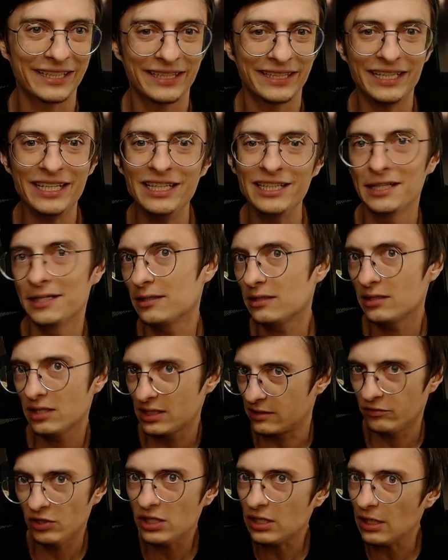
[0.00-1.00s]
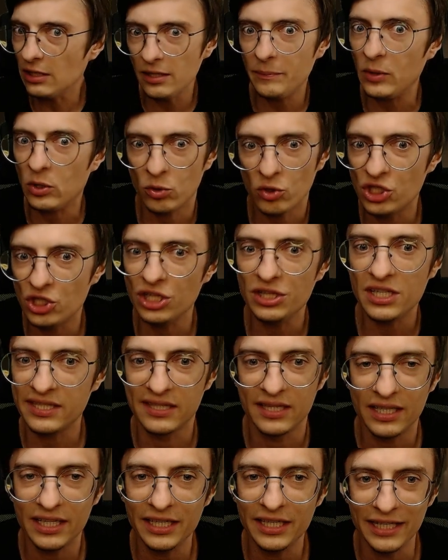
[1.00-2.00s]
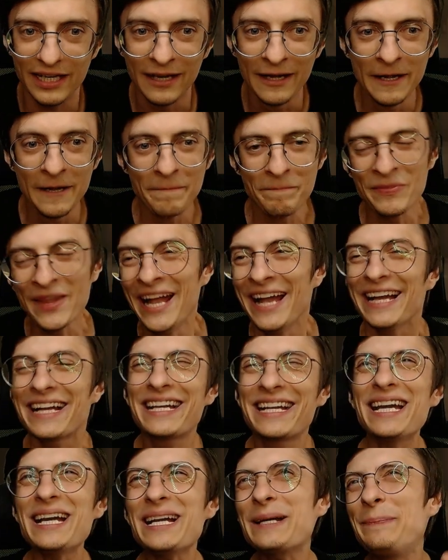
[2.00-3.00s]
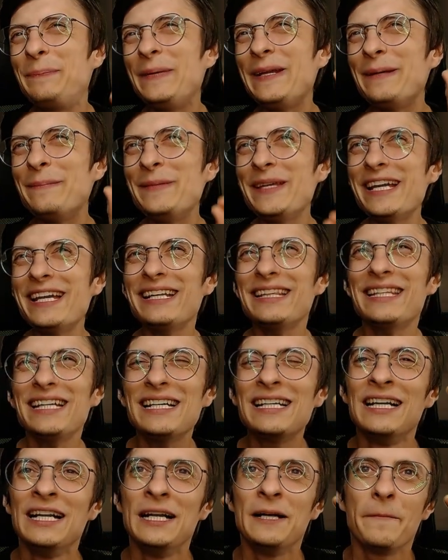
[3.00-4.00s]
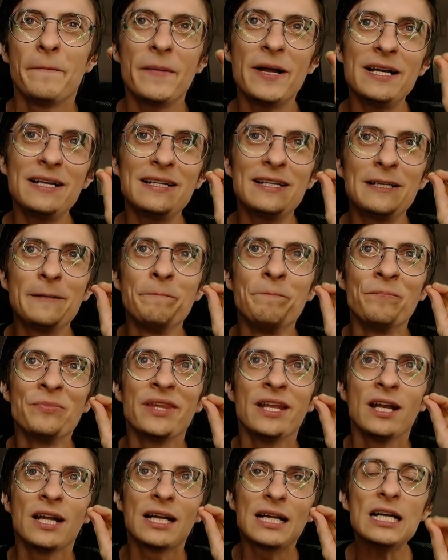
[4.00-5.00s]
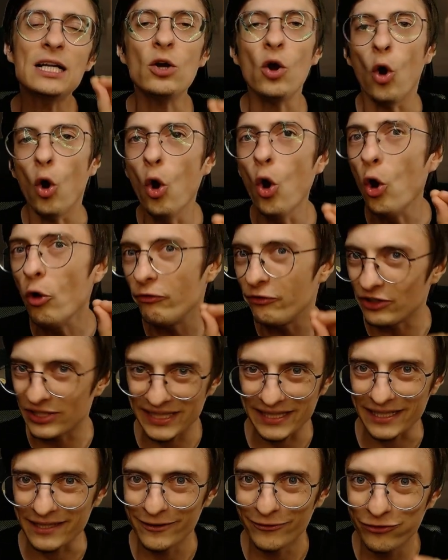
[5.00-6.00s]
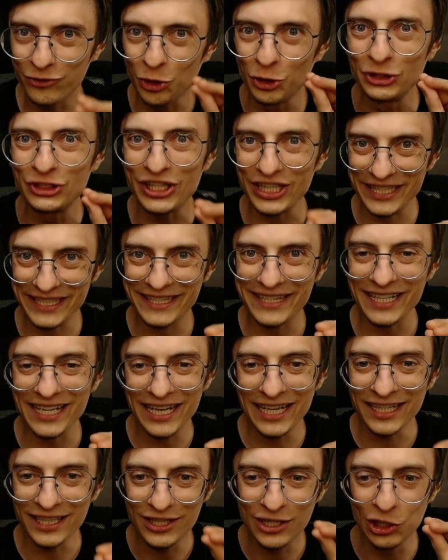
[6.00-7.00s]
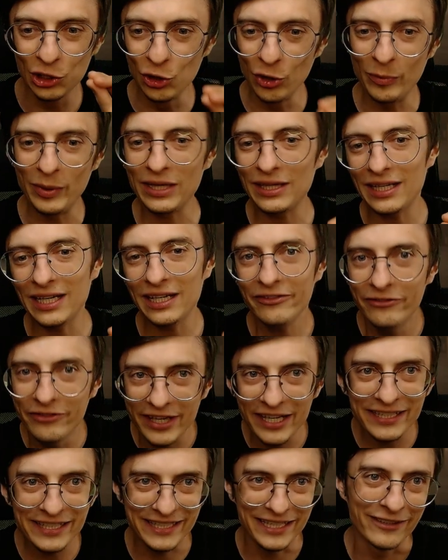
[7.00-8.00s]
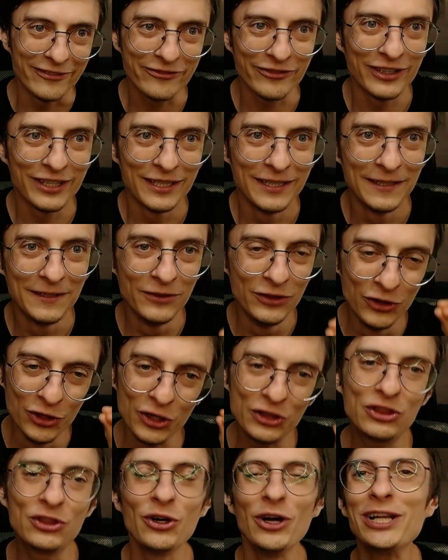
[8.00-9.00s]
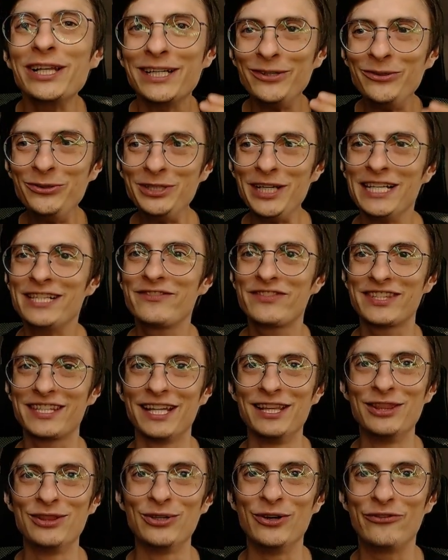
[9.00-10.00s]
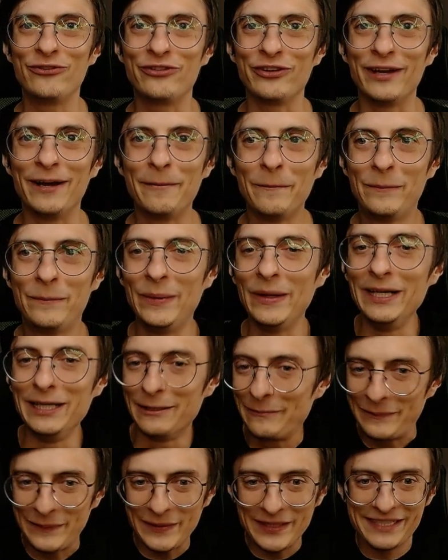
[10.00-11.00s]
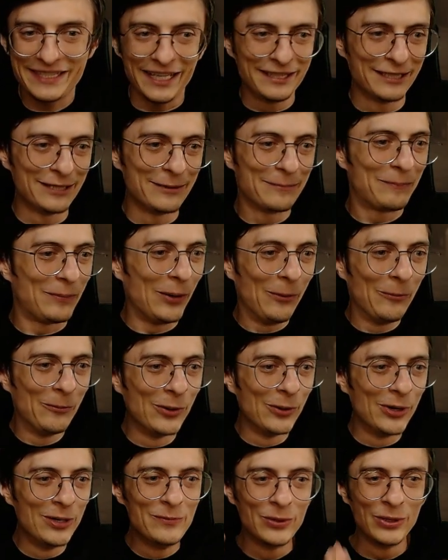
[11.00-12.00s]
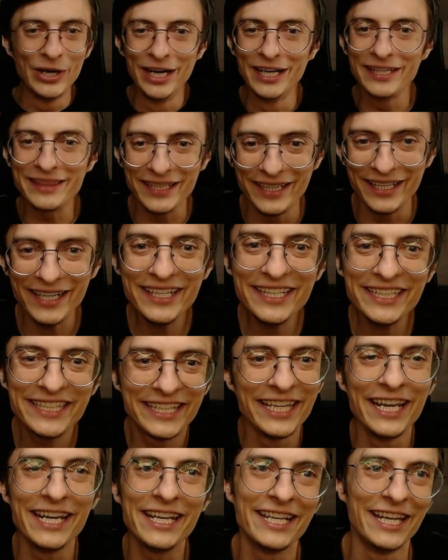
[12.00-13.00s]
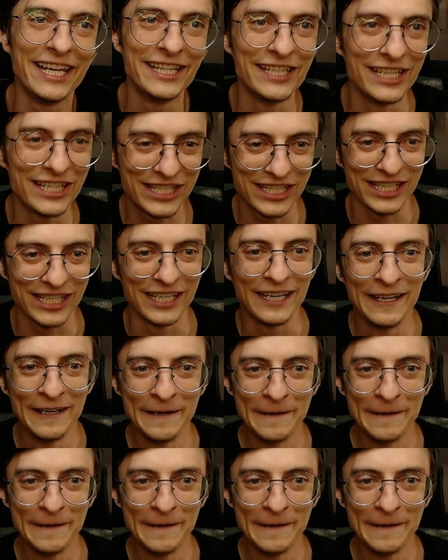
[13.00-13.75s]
далее действительно похоже на здание. Как примерно... Э, как офисы в Counter-Strike Global Affairs но только у нас в стендофе. Блин, пацаны, по-моему, это охереннейшее.